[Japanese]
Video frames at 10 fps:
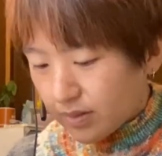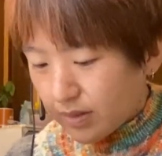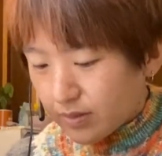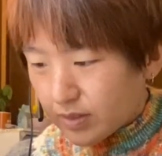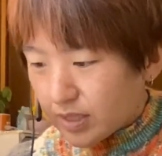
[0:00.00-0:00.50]

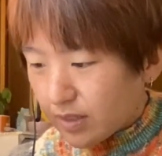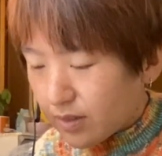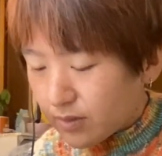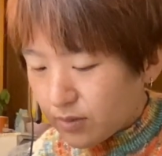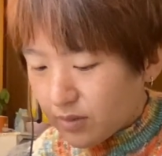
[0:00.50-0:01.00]
あの違
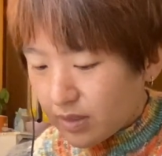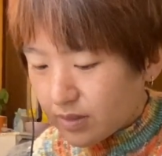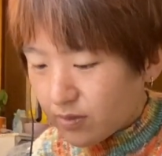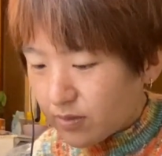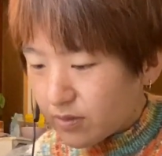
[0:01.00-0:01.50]
う動画
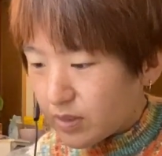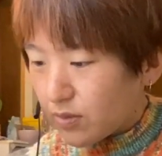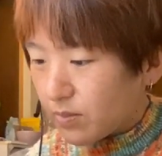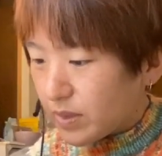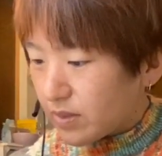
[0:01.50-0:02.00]
の方に
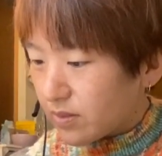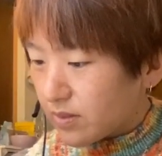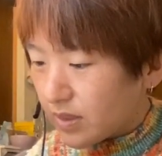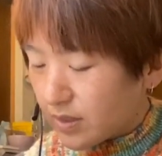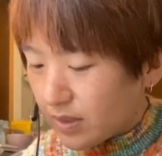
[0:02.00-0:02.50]
コメント
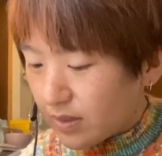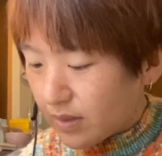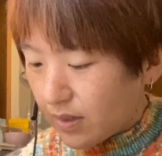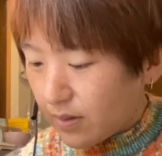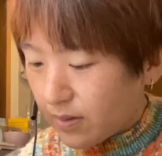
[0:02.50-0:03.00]
くださっ
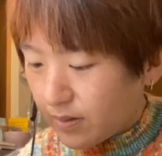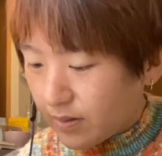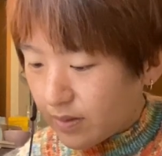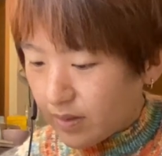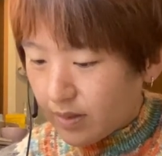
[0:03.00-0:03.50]
て
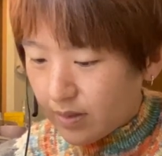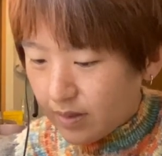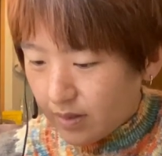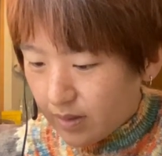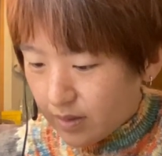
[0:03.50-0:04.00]

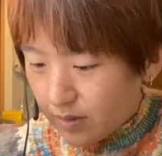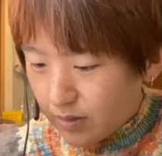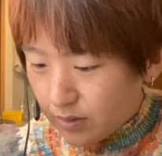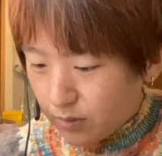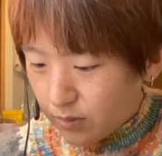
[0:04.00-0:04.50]
あり
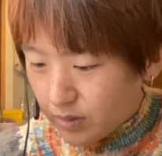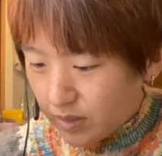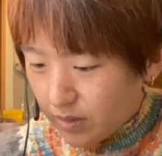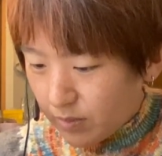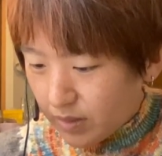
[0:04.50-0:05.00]
がとうご
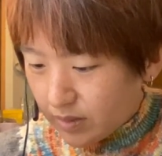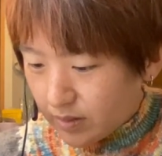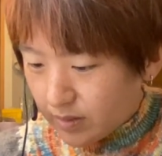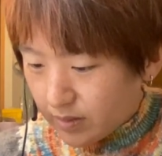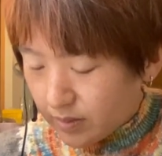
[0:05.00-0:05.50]
ざいます